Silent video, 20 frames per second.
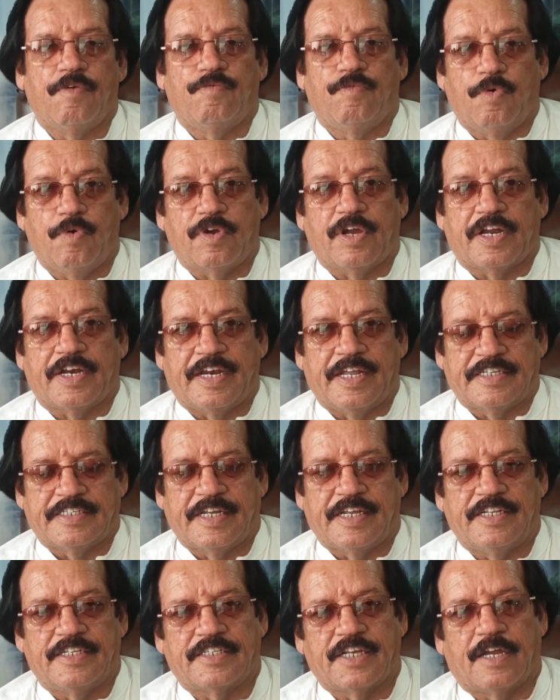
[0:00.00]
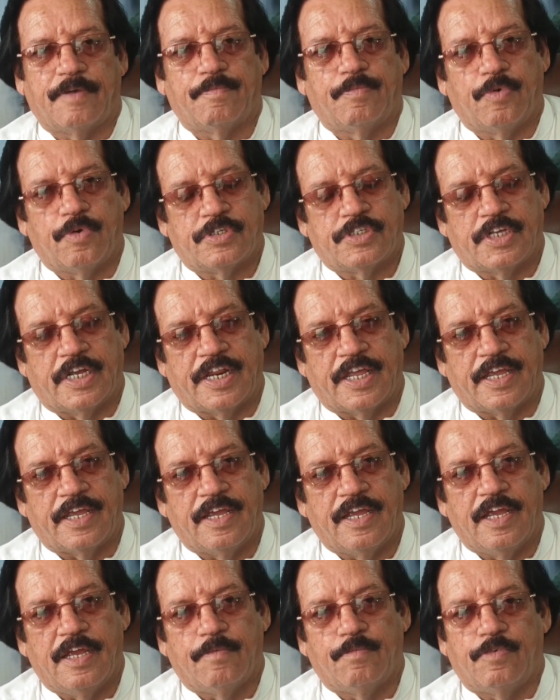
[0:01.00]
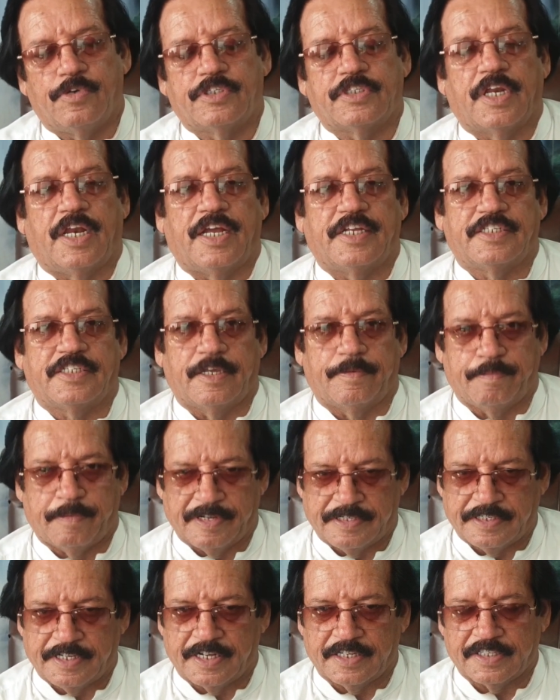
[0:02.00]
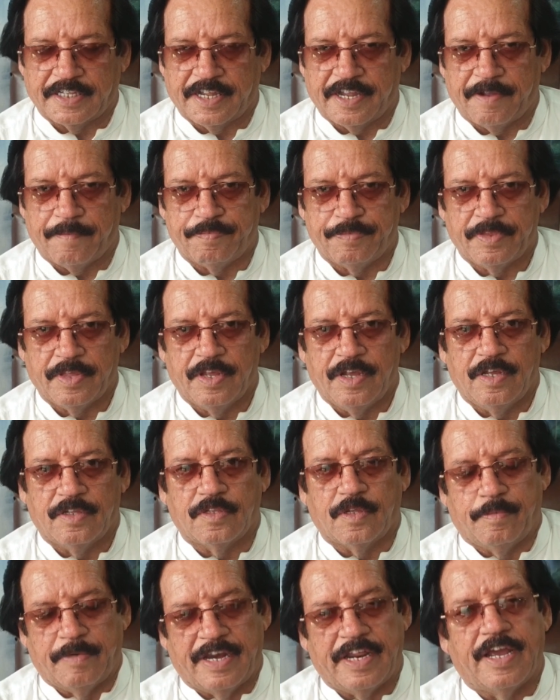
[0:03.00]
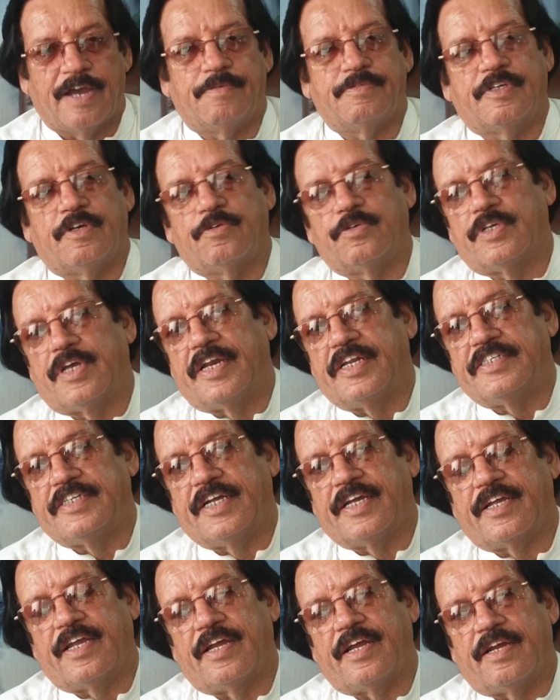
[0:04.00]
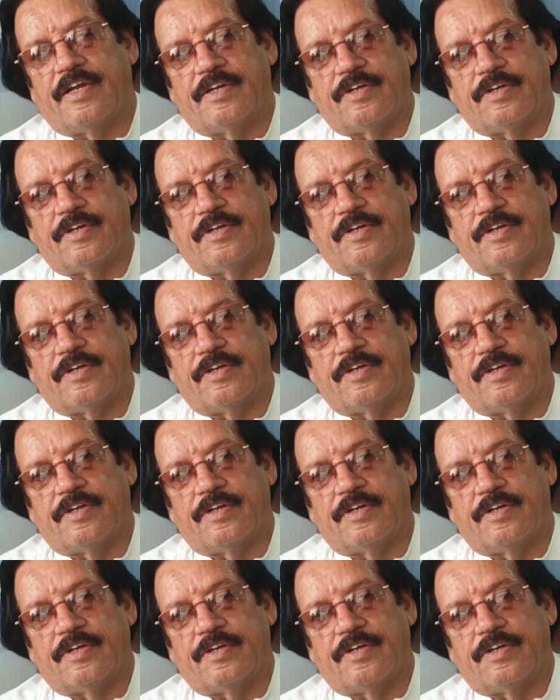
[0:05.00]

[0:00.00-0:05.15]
वो करने से इंसान बहुत सारी मुश्किल से बच सकता है तो मेरी आपसे गुजारिश है कि